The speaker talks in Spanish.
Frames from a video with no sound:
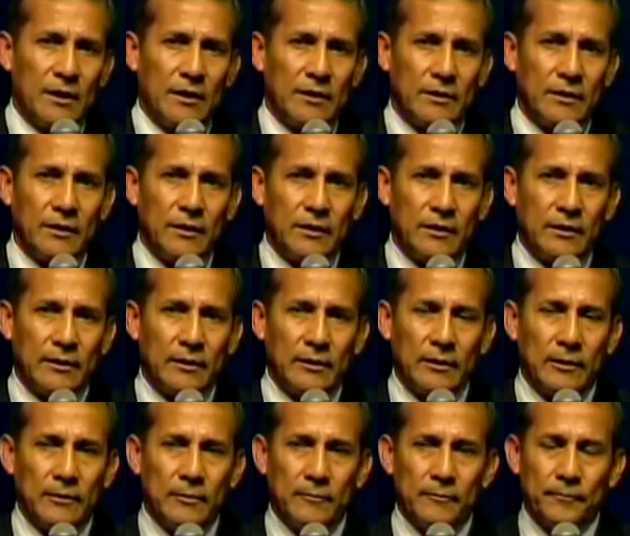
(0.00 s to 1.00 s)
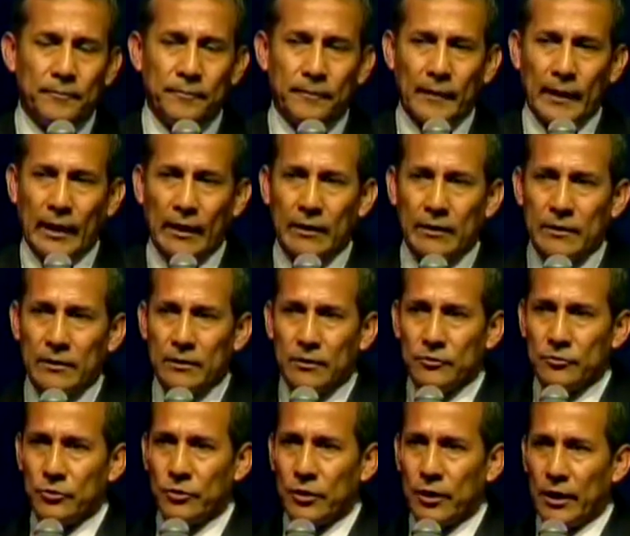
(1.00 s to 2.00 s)
Y
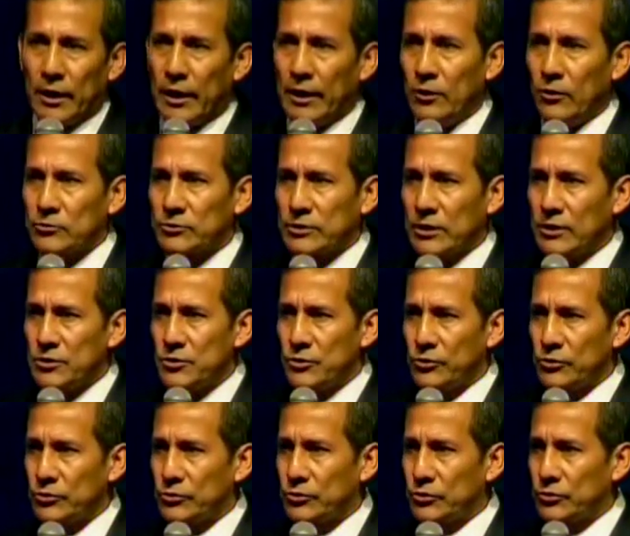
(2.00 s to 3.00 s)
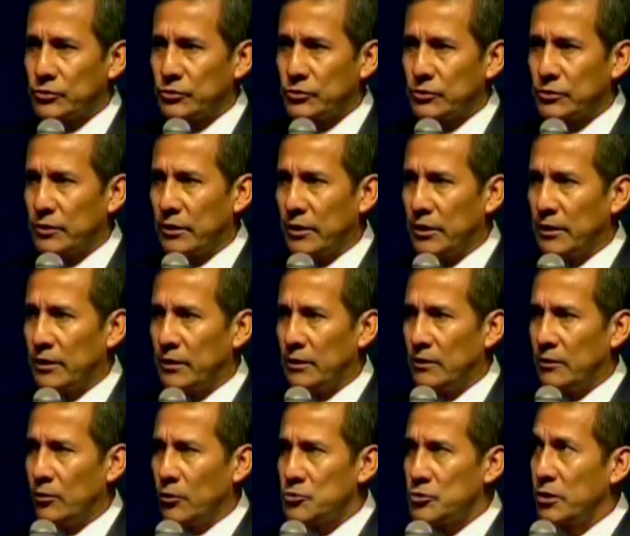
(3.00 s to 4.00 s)
yo llegué en los años eh,
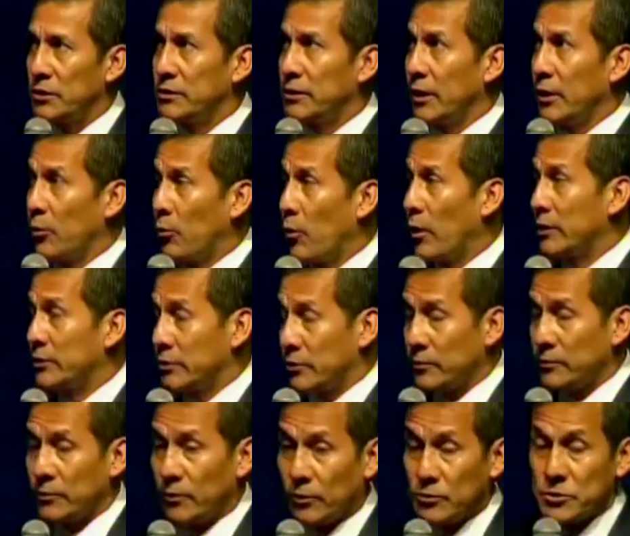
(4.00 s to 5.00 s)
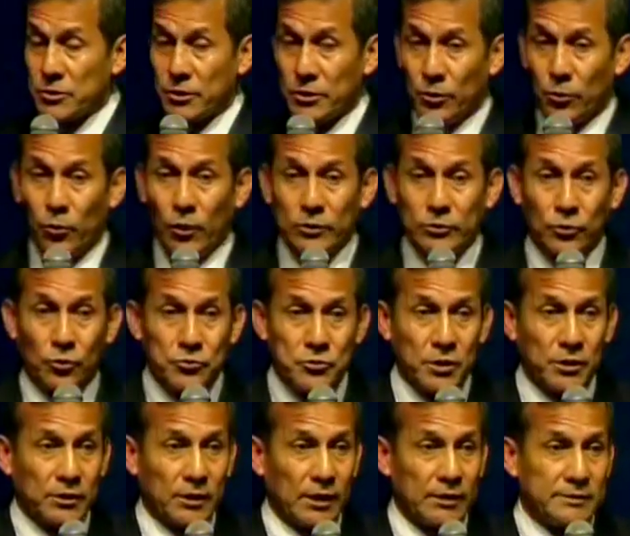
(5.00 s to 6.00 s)
del 84, 84,
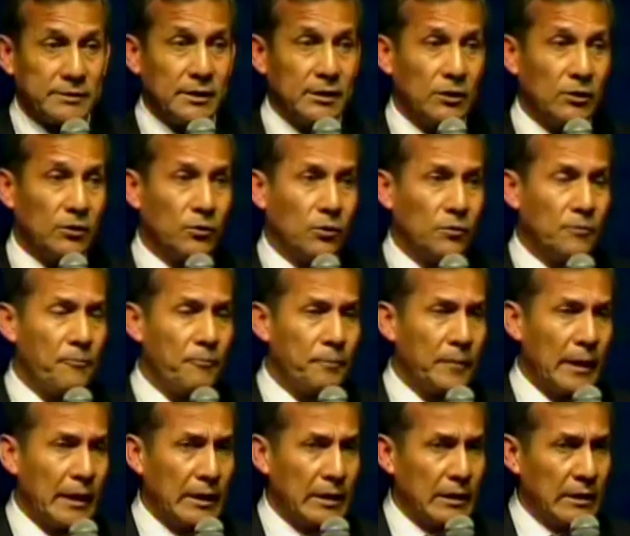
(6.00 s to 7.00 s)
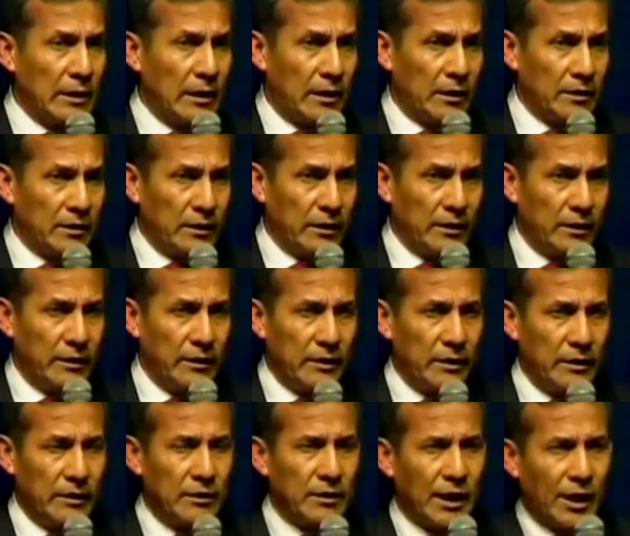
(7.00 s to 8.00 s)
85,
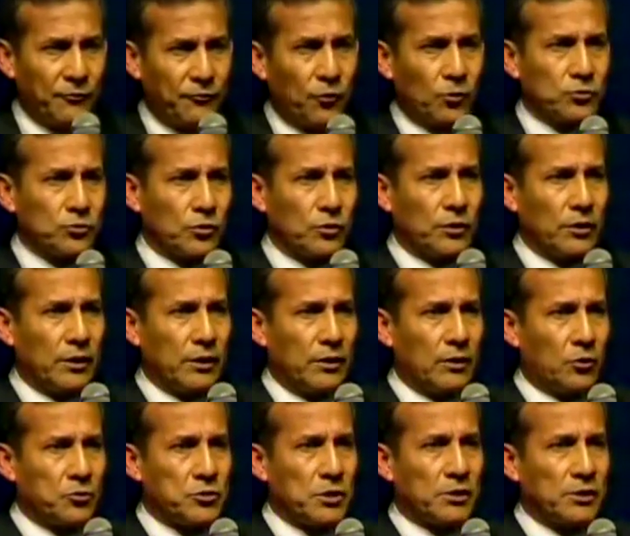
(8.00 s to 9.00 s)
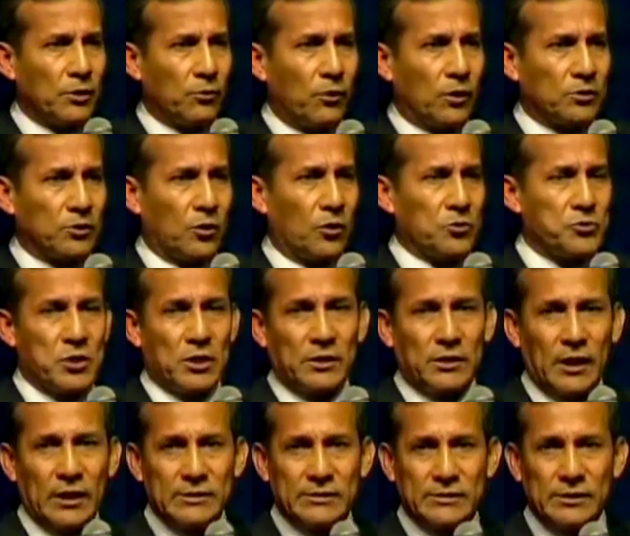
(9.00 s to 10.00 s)
y la foto del 84 al
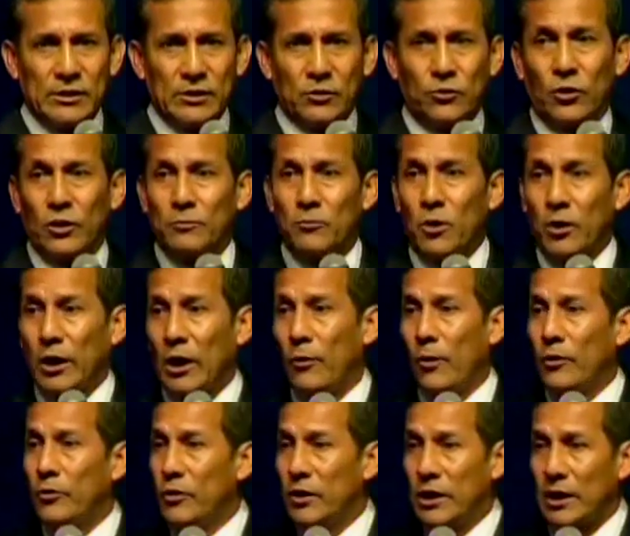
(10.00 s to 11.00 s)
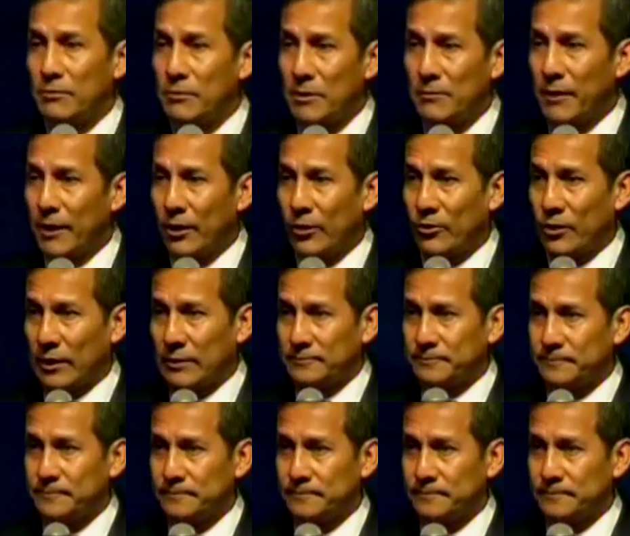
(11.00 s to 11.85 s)
85 de Moquegua no es la misma de ahora.